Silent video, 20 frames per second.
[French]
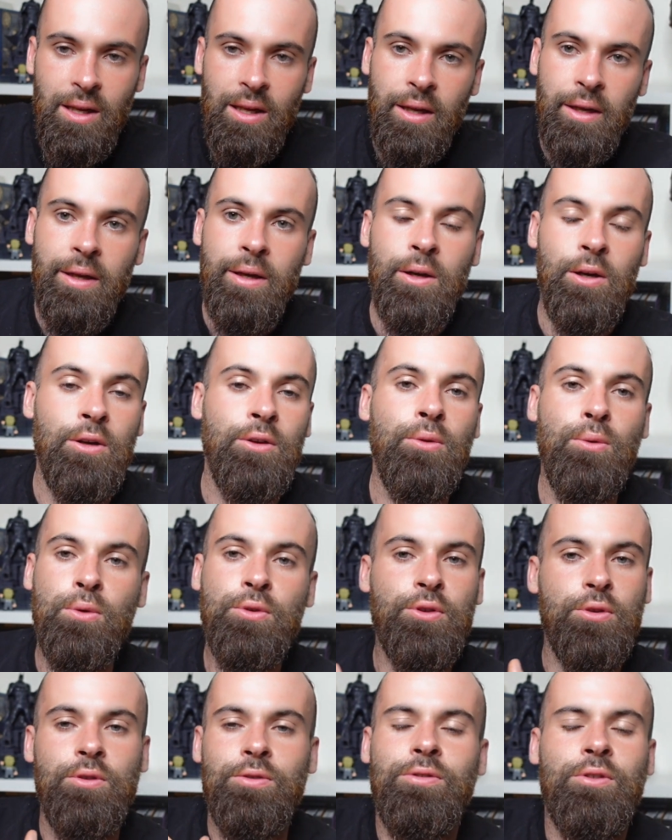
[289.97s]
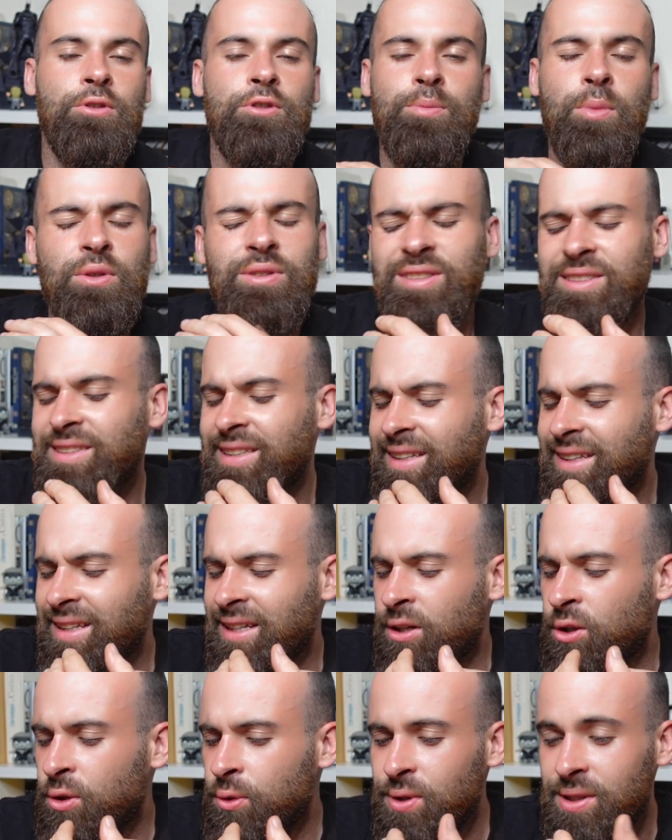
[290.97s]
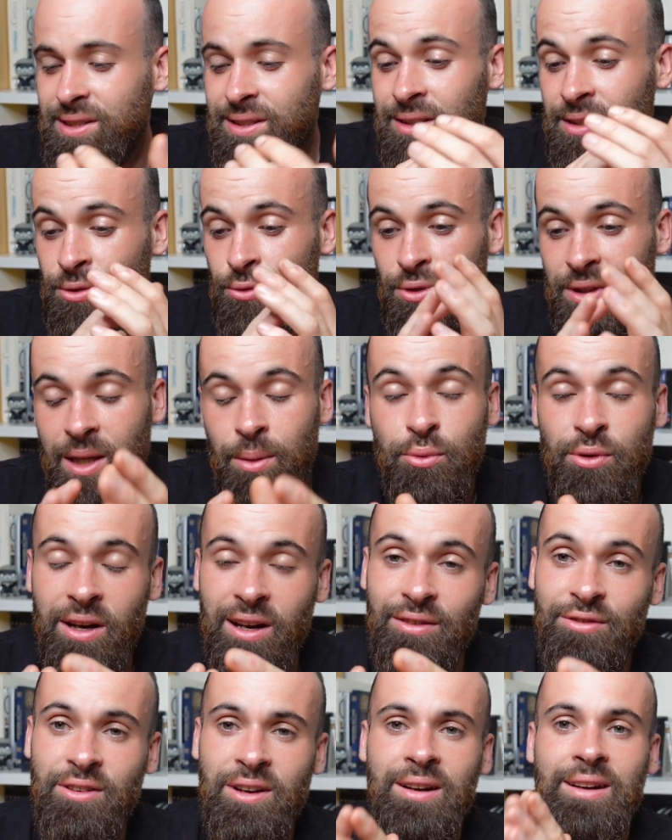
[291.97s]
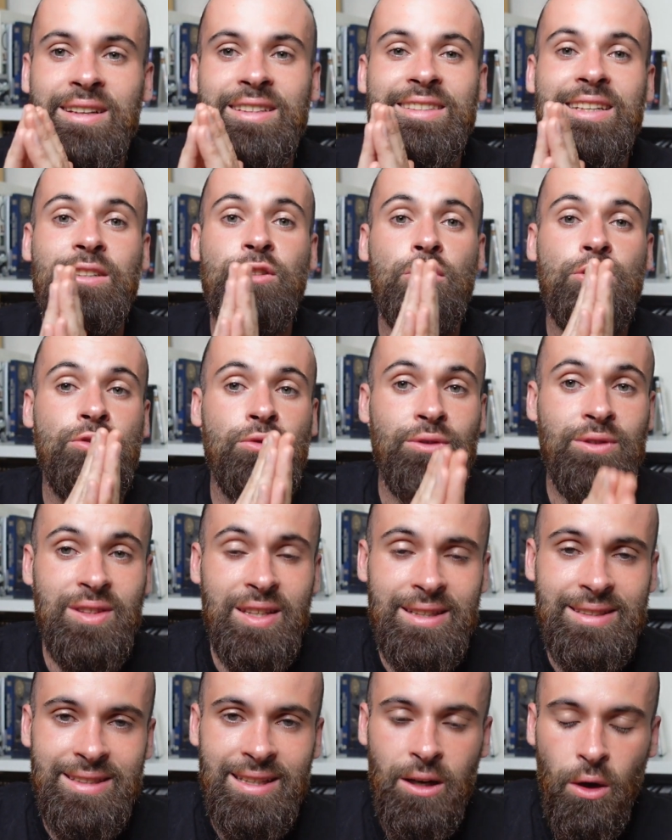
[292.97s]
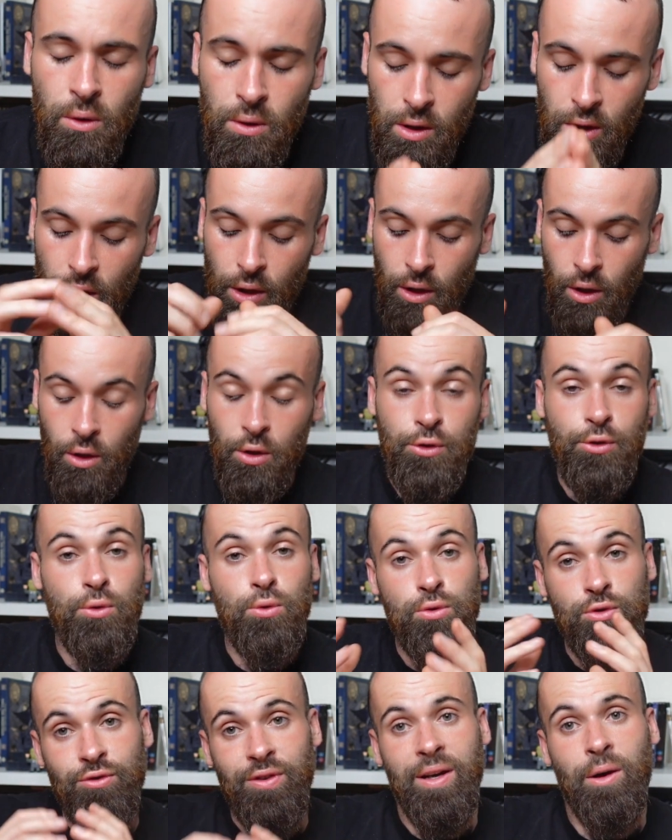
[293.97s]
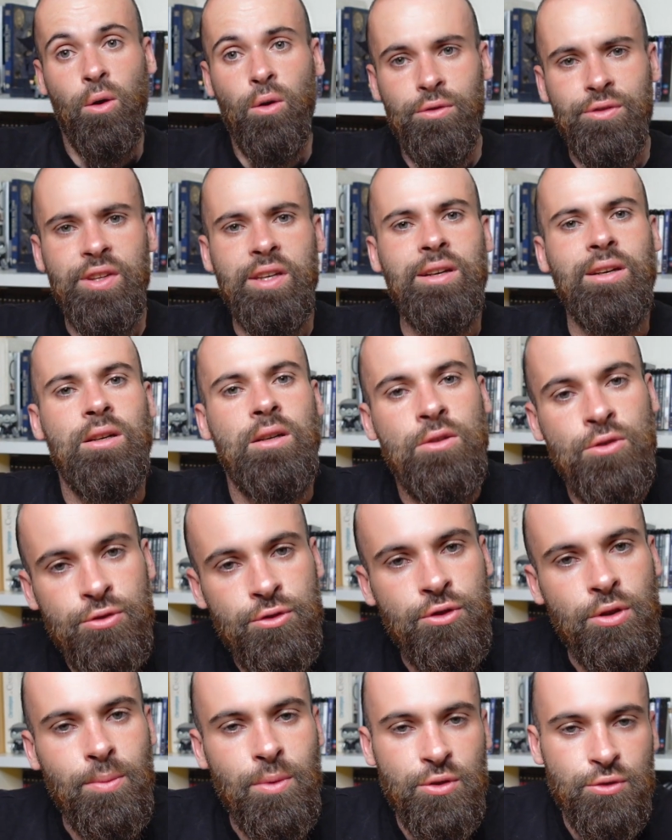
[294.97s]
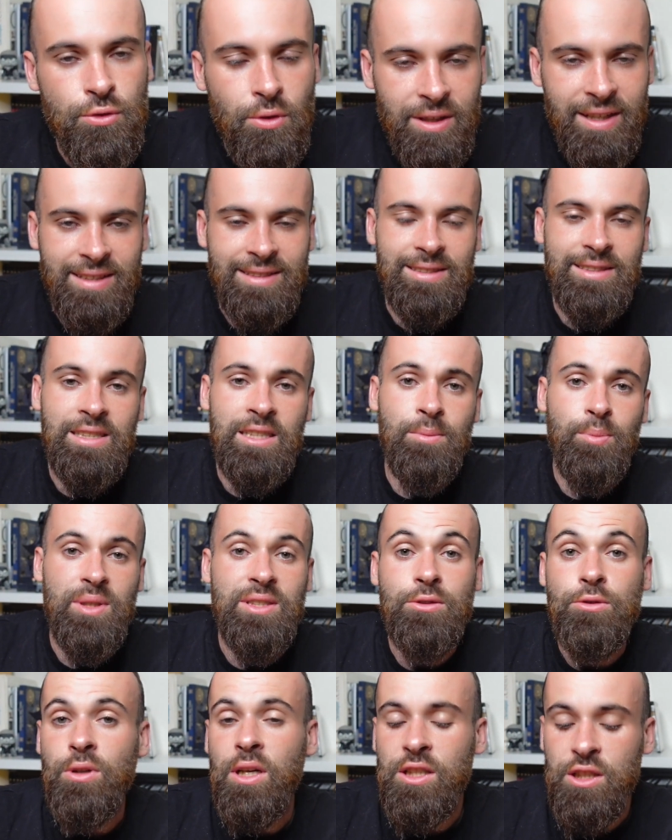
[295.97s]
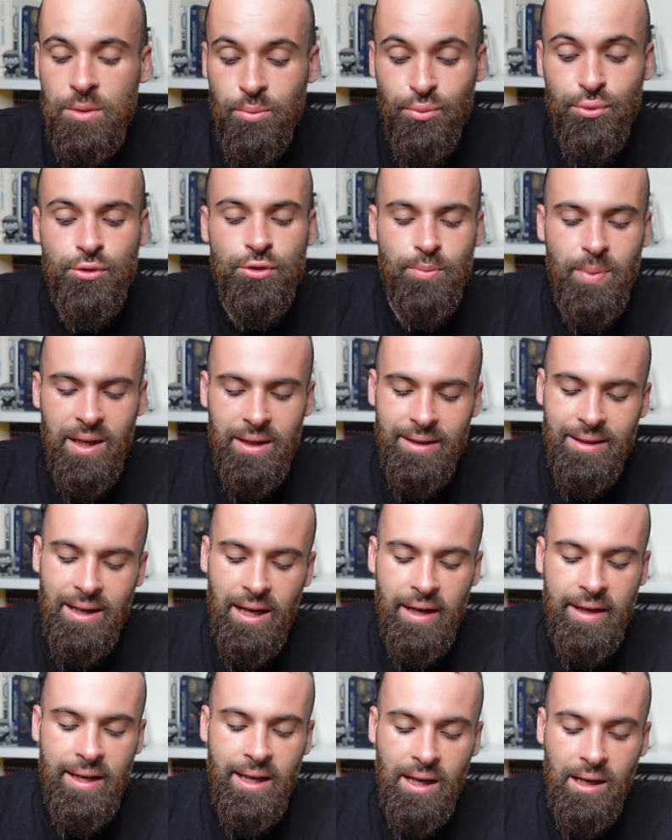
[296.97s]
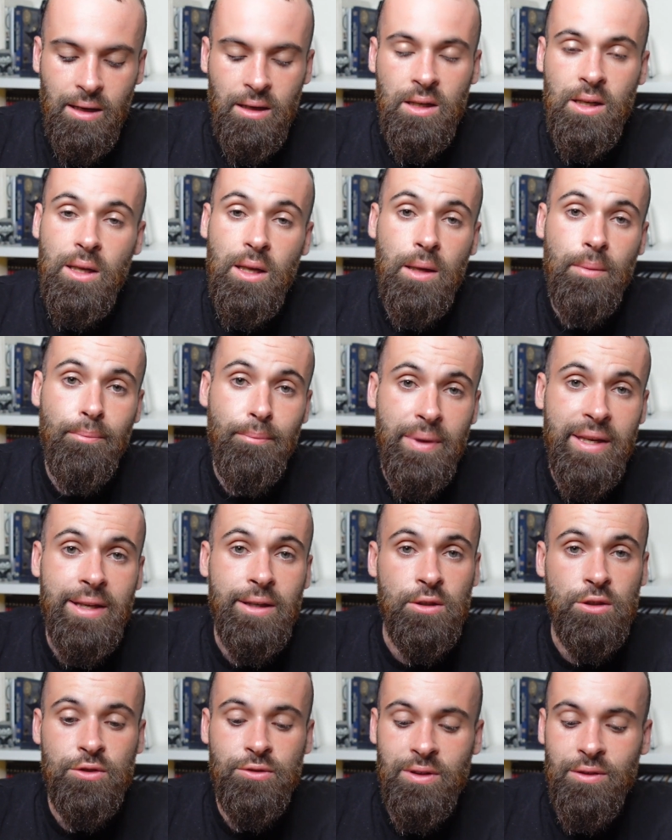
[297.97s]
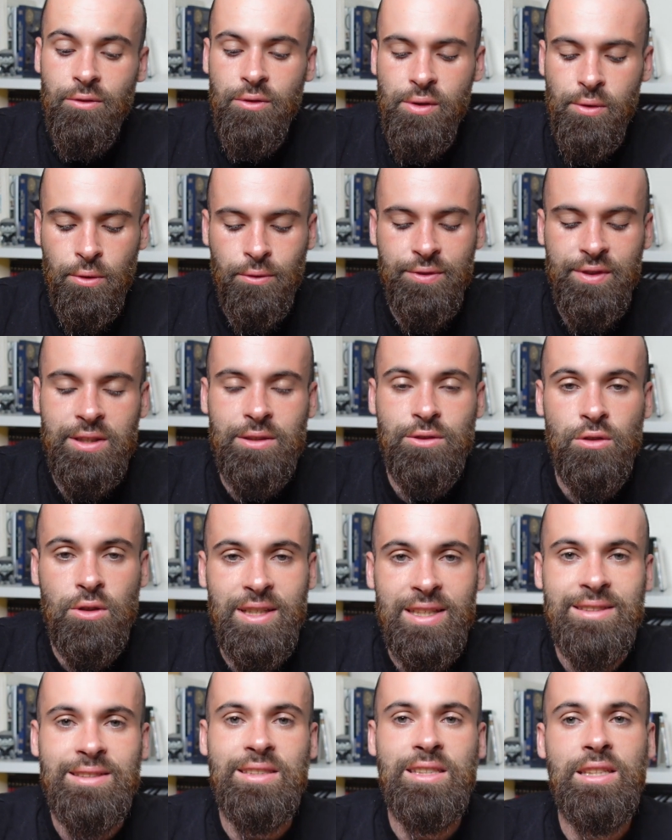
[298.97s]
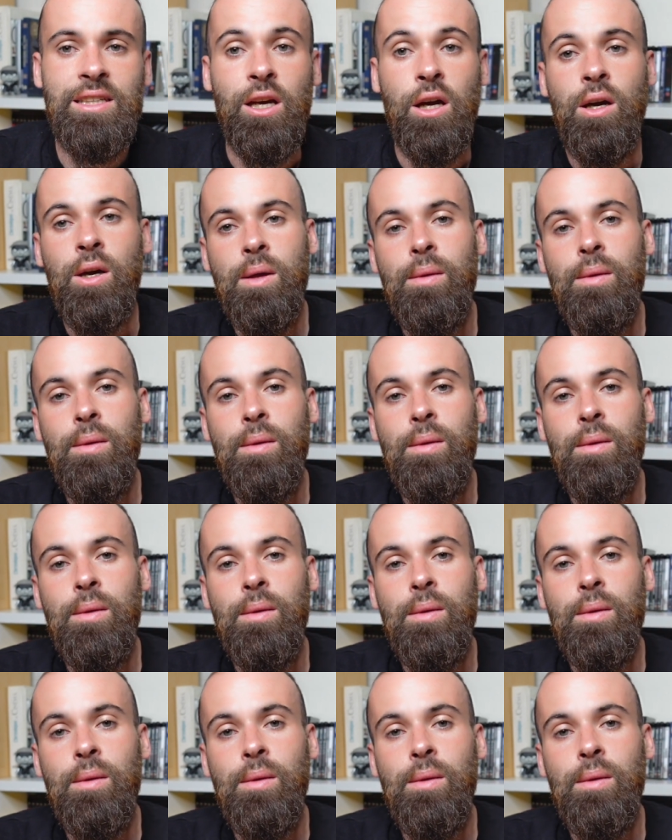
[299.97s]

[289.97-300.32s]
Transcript: Et euh, donc euh, franchement, c'est réussi du début à la fin. Les acteurs sont excellents. du coup, je vais revenir justement sur le casting parce que là, j'ai plus parlé de l'Arial, mais je vais revenir sur le casting.